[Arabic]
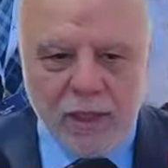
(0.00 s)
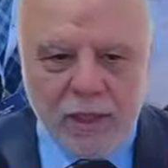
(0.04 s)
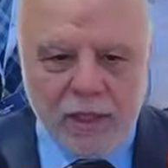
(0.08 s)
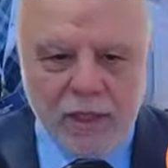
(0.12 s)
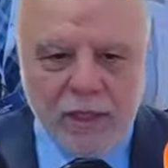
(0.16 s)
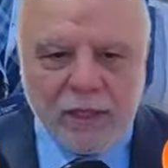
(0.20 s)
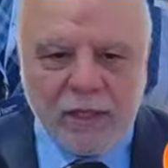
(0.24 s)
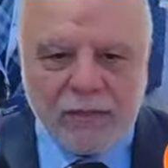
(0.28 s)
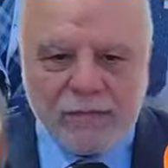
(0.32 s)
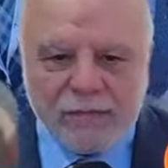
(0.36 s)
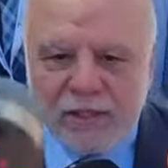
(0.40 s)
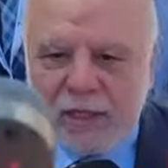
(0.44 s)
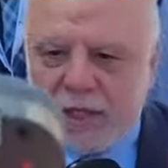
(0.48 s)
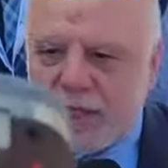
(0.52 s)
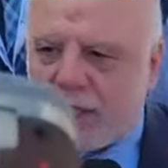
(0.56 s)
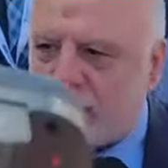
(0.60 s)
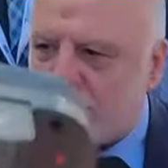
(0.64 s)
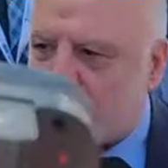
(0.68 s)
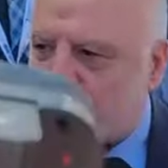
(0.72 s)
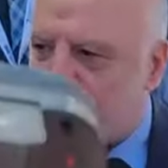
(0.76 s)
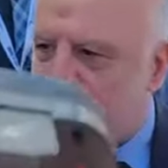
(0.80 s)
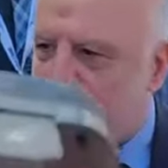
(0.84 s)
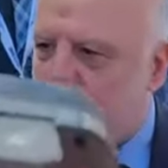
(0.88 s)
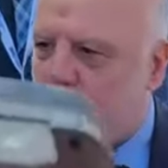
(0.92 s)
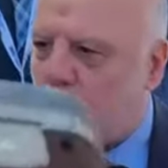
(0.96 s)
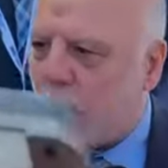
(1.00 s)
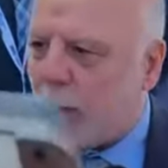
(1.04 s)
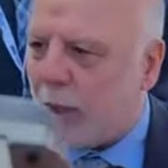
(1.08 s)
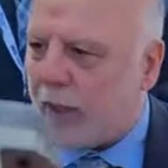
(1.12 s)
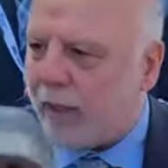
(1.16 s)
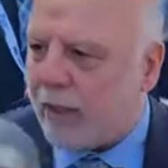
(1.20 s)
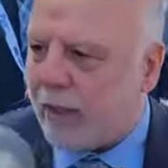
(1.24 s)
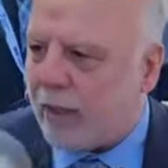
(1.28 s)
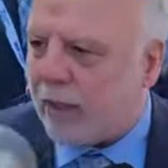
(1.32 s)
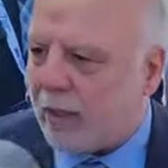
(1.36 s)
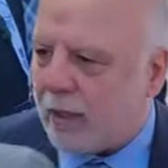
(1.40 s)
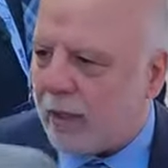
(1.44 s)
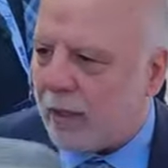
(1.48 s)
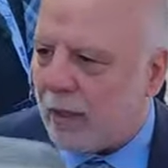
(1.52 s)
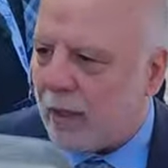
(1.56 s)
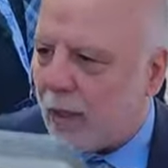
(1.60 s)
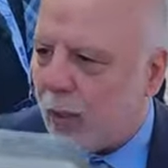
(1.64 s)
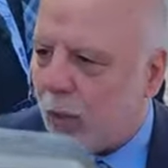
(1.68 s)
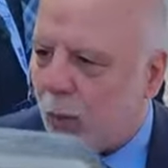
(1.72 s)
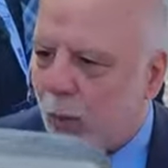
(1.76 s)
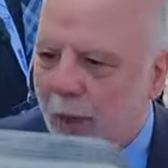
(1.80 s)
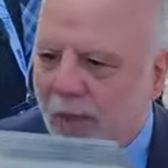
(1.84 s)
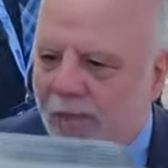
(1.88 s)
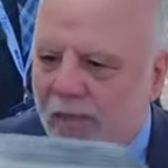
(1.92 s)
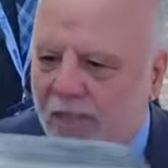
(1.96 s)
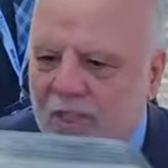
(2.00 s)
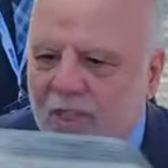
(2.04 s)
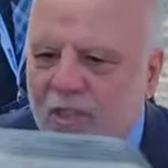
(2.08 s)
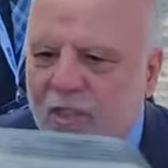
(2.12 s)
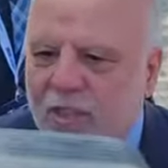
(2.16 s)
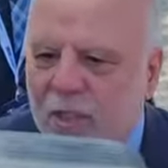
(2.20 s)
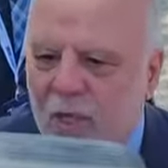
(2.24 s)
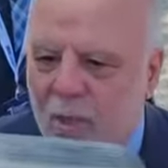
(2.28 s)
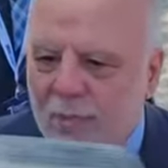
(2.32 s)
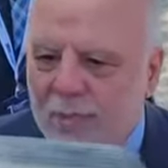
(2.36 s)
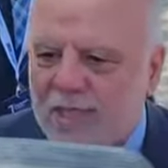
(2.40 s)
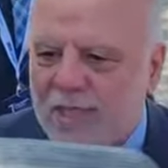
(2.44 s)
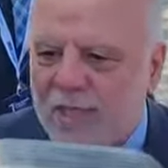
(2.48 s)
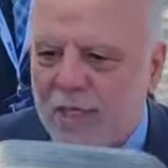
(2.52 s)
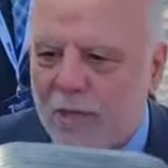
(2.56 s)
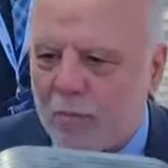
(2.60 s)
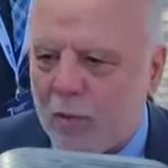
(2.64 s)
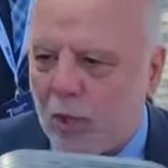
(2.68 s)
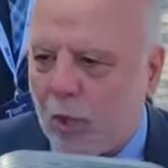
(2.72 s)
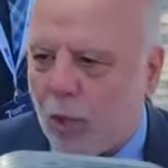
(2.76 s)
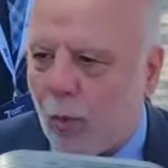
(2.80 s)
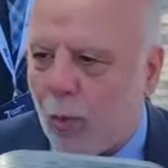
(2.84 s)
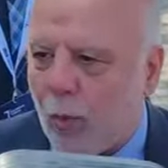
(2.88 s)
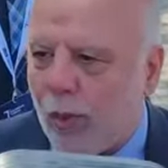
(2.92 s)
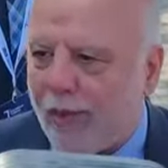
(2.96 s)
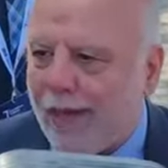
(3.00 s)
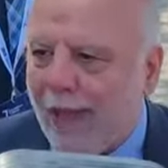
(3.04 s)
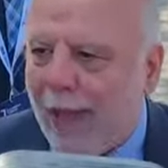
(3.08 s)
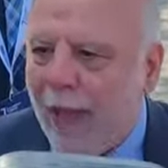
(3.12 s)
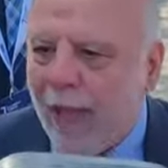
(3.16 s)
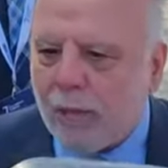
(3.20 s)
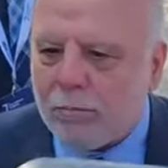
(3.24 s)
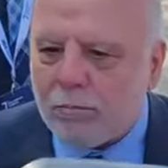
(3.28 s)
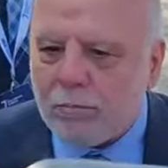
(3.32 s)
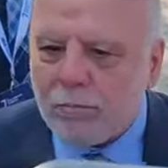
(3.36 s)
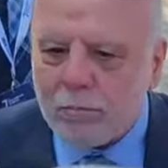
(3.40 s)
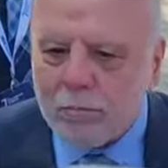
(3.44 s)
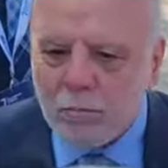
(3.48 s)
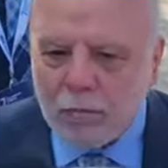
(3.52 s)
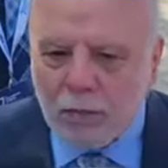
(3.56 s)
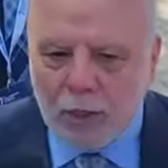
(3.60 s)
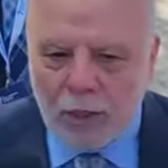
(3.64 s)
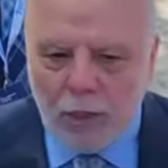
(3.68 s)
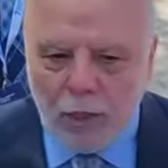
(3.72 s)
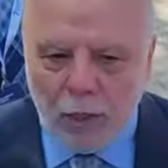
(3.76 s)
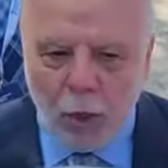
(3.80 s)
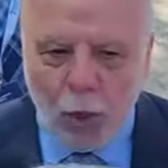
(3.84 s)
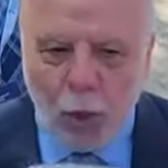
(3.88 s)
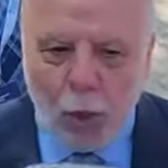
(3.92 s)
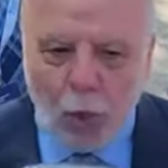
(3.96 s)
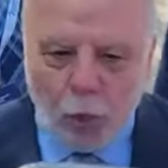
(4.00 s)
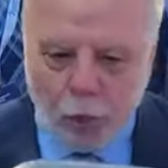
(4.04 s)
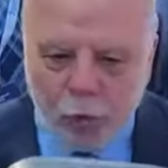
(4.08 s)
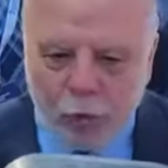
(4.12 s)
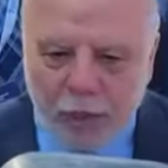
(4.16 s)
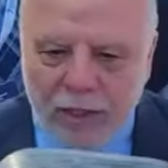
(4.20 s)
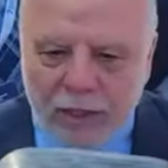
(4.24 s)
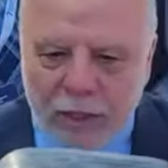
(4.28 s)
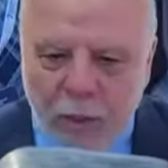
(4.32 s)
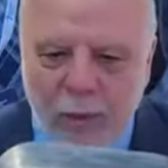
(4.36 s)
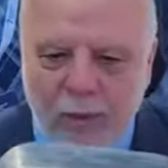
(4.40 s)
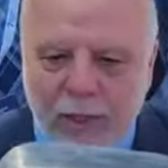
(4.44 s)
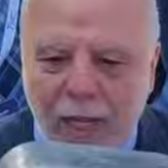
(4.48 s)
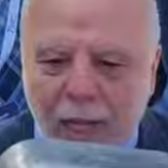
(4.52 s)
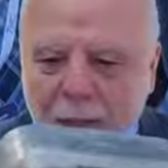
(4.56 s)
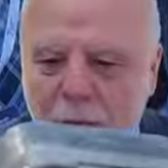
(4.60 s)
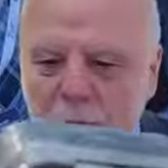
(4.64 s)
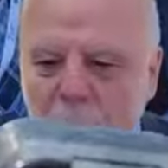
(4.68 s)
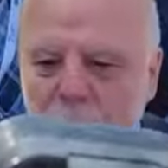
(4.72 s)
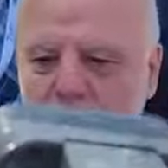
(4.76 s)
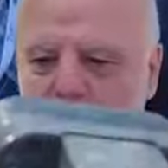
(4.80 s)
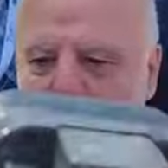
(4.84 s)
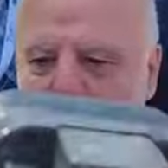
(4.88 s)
احنا نفتخر بتنوعنا وهذا ينطينا مزيد من القوة نعم الحرية وتعدد